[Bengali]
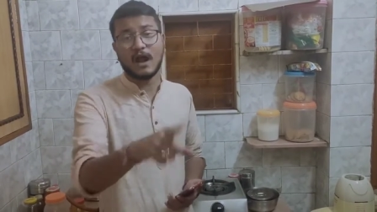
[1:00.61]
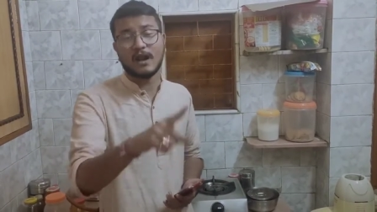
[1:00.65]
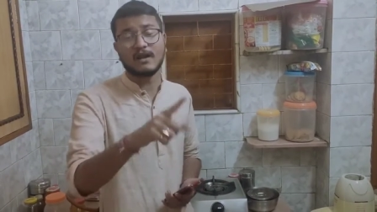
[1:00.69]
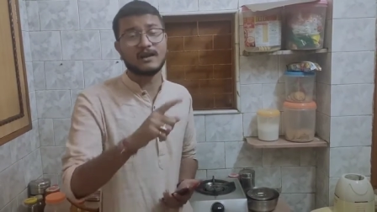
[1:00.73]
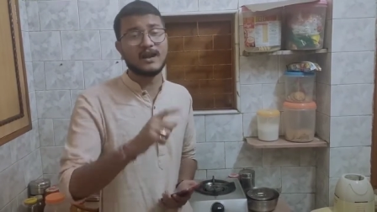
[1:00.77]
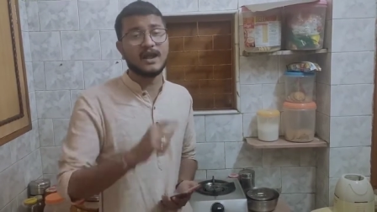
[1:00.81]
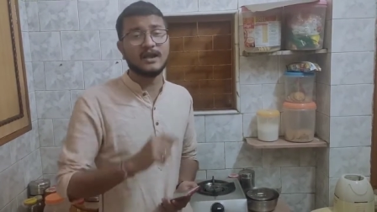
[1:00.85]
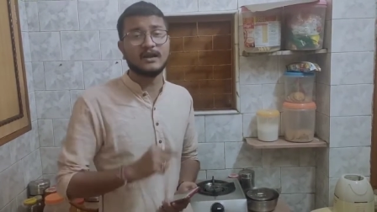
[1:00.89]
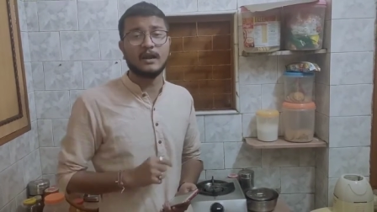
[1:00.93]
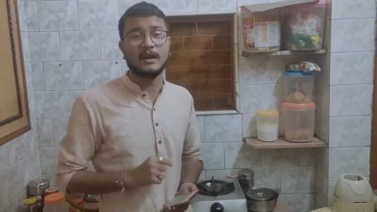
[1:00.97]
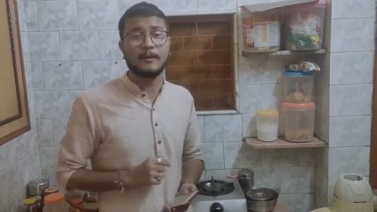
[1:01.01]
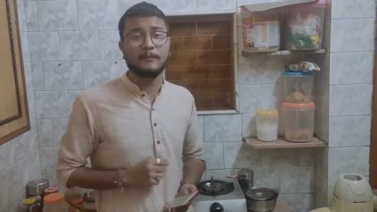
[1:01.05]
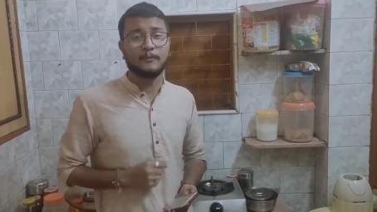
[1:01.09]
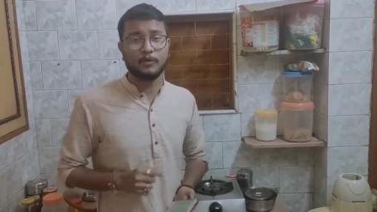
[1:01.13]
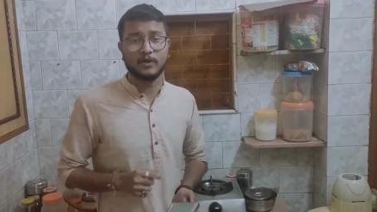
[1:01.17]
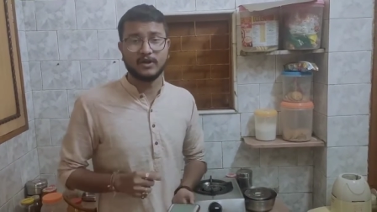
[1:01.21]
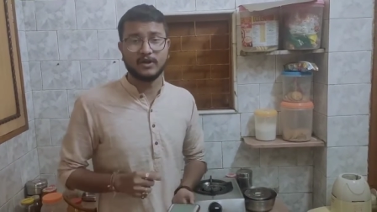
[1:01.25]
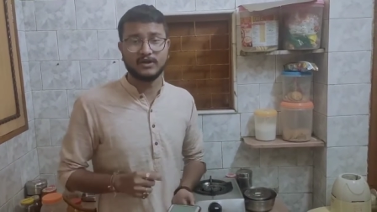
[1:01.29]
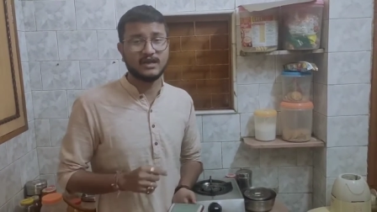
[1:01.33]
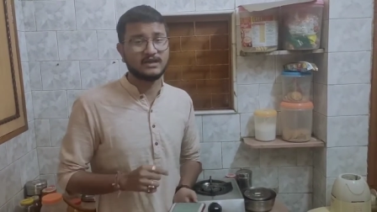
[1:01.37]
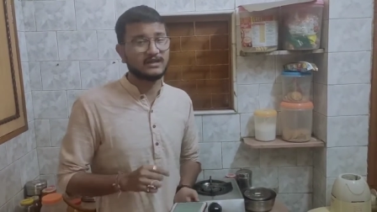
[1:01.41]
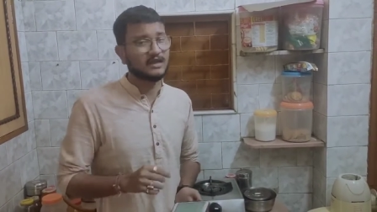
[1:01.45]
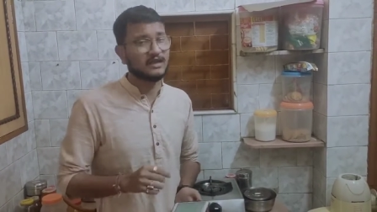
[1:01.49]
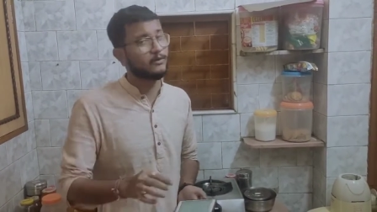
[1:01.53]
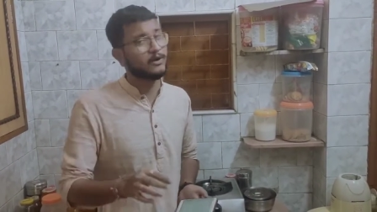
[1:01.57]
রান্নায় না পড়ে
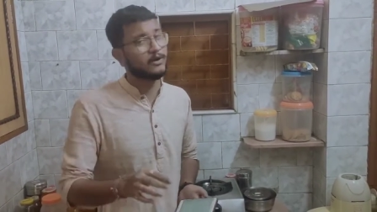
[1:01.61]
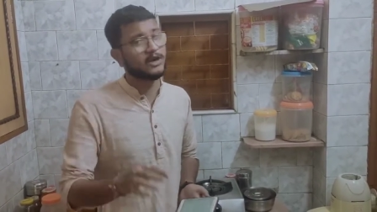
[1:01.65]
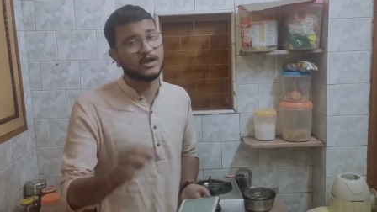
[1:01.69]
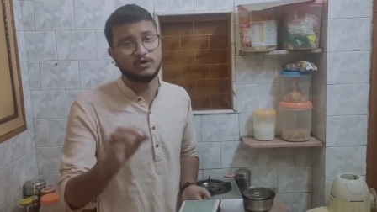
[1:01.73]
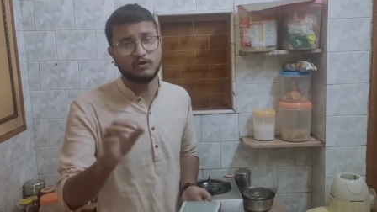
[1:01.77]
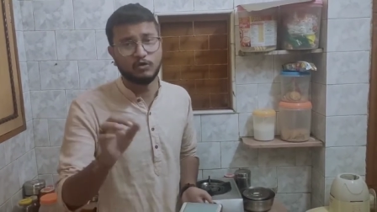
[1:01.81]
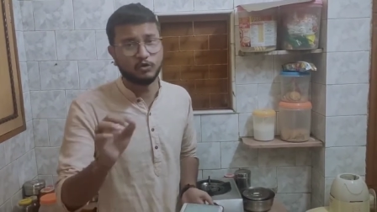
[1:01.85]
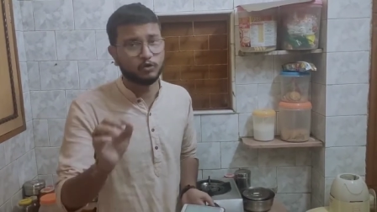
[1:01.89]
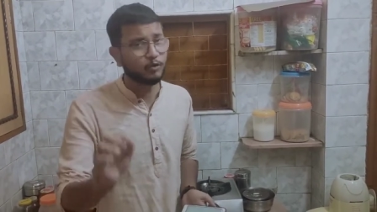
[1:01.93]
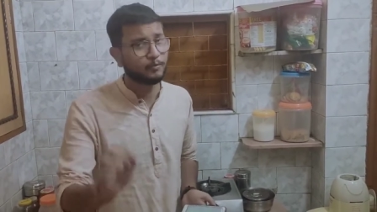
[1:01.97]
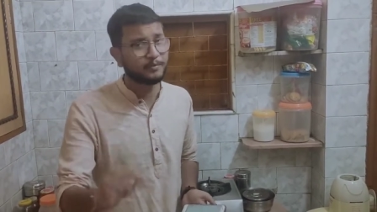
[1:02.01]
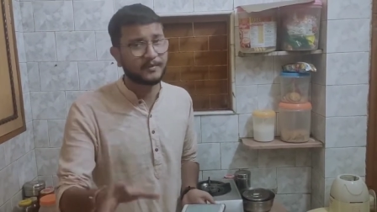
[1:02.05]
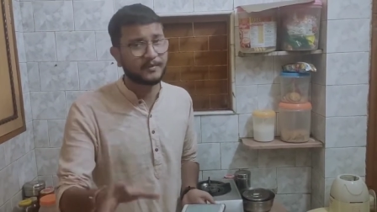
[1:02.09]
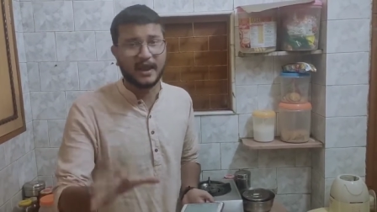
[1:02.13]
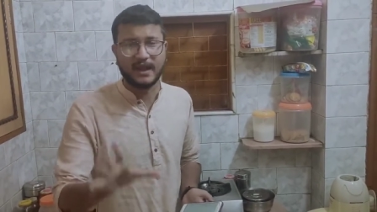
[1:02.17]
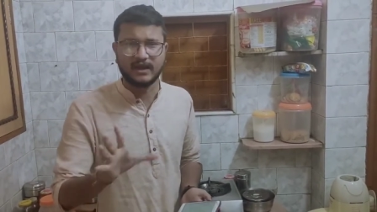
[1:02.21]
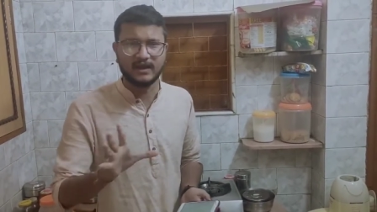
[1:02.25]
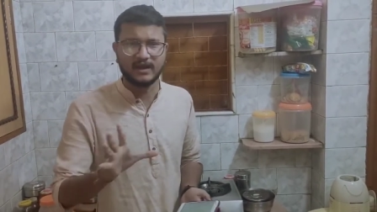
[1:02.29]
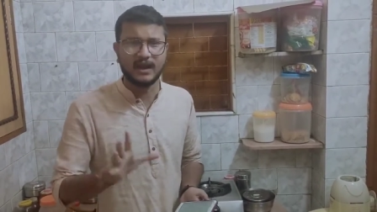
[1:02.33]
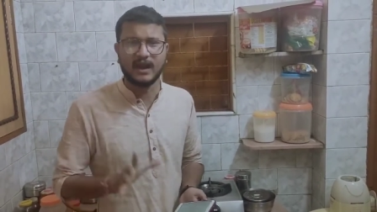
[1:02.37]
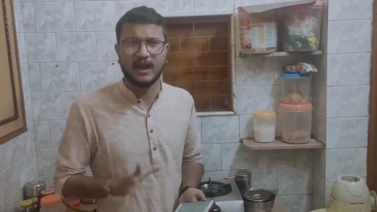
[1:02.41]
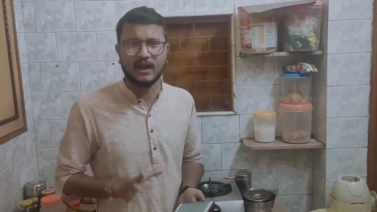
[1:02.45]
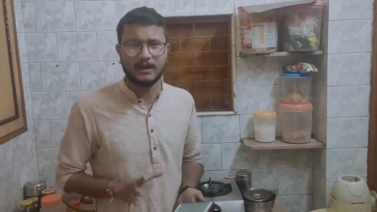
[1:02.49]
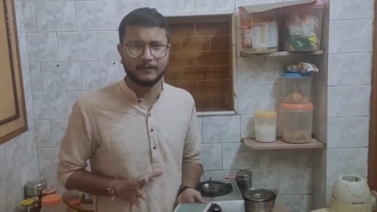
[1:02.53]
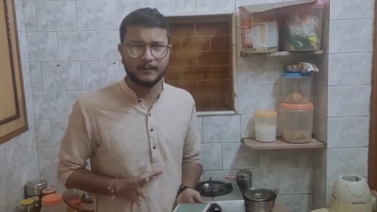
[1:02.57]
যায় তাহলে কিন্তু খুব
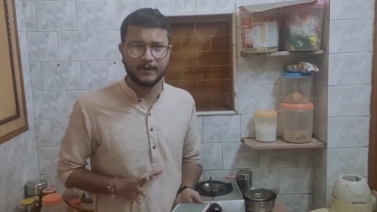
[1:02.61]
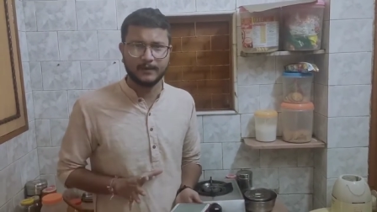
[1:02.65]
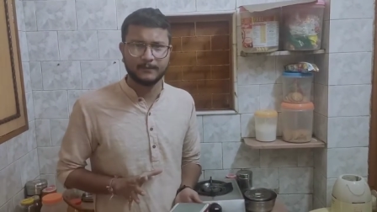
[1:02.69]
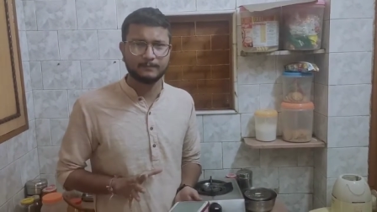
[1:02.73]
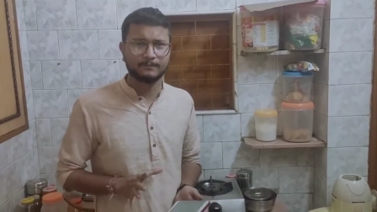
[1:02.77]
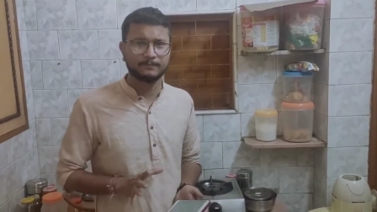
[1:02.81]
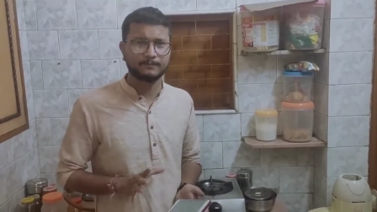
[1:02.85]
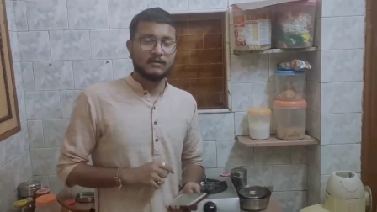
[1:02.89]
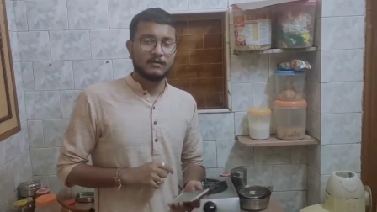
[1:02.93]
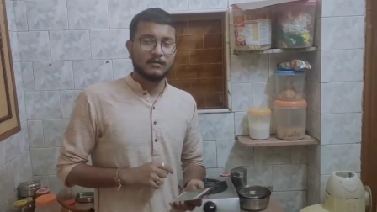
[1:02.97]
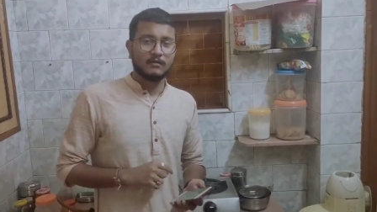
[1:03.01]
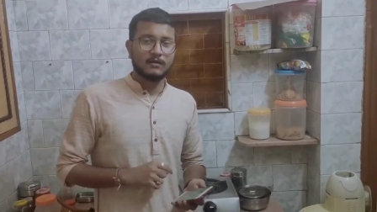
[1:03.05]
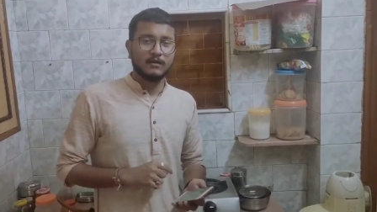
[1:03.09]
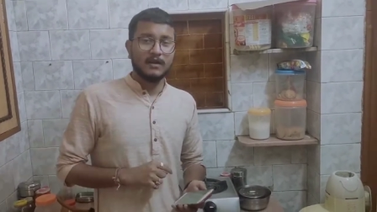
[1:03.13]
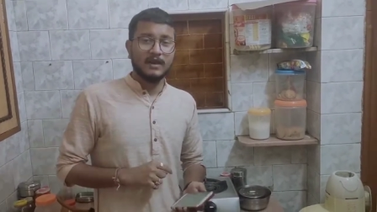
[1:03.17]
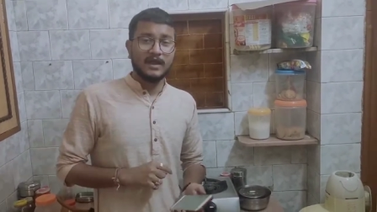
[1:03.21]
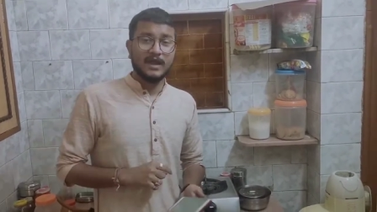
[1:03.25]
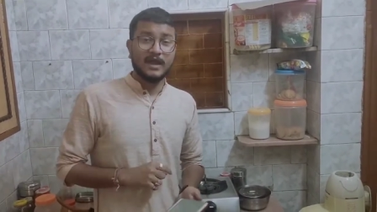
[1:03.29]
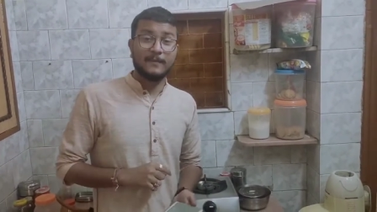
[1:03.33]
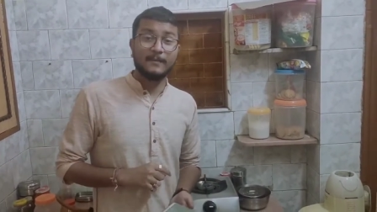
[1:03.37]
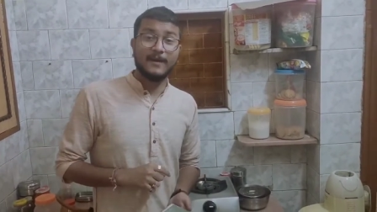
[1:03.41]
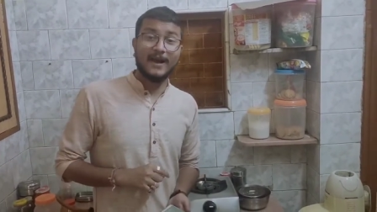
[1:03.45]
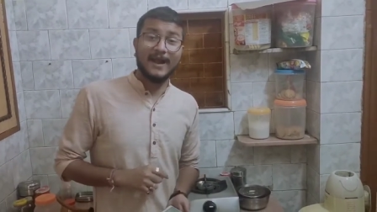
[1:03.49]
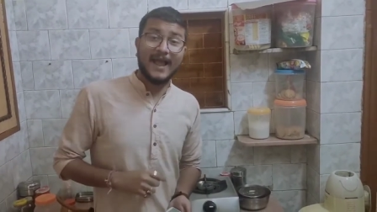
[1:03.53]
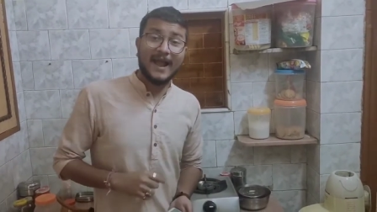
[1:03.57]
ঘেন্না লাগবে
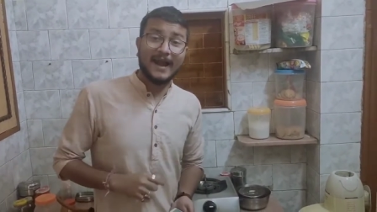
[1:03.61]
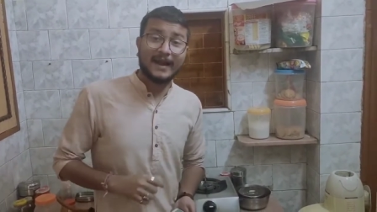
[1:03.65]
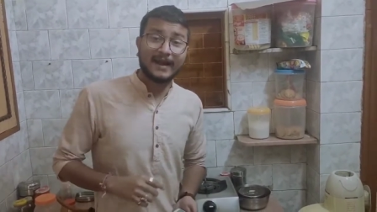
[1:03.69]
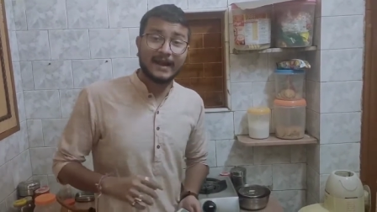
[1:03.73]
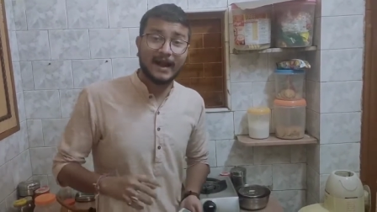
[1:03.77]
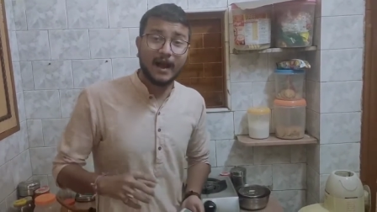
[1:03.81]
এবার এক